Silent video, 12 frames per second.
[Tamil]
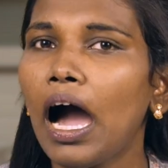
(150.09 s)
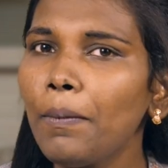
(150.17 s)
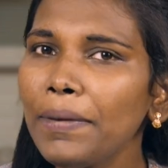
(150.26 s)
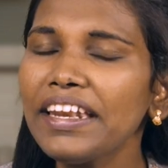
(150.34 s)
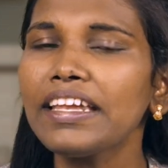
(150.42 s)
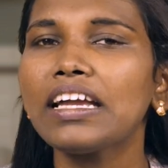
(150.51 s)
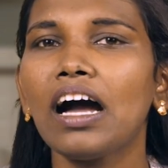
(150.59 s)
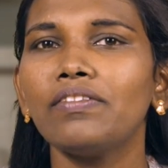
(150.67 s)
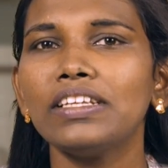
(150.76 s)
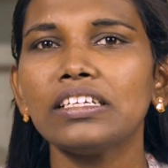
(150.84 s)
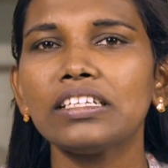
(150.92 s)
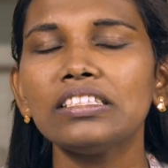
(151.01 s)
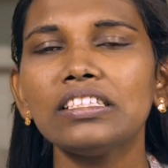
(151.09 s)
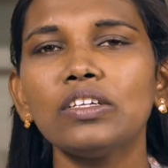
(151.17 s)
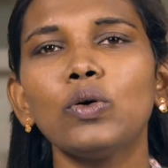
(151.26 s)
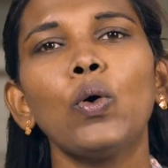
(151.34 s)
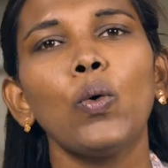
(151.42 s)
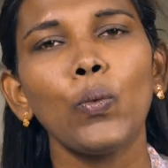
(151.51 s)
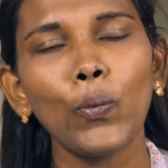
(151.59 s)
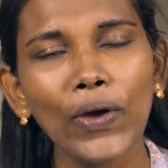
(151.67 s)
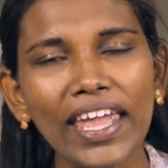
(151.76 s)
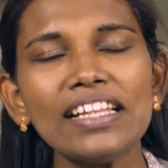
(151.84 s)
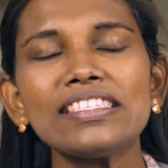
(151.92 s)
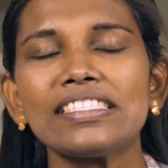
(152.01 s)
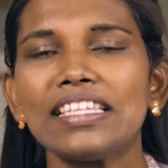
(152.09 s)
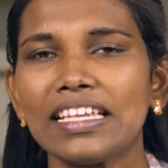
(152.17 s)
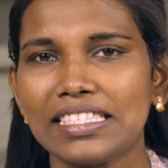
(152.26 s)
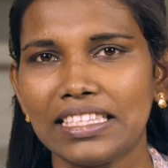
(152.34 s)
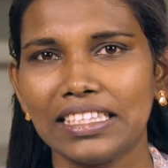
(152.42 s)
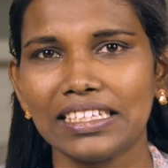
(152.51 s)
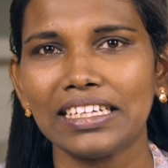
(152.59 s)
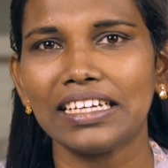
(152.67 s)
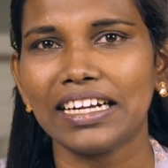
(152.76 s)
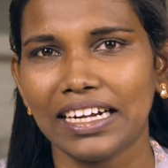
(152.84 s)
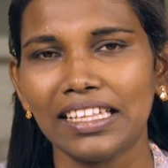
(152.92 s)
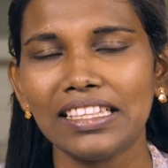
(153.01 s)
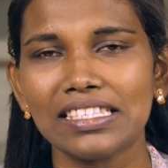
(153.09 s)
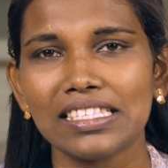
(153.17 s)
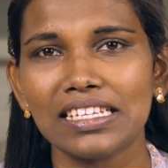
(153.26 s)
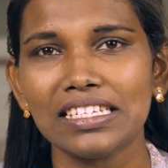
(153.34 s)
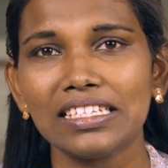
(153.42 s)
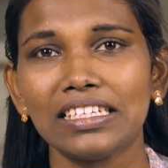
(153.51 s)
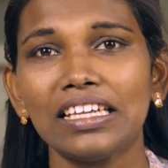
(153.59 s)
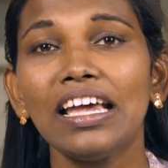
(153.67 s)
அமெரிக்காவிலிருந்து வேல்ஸ் தேசத்திற்கு கடந்து சென்று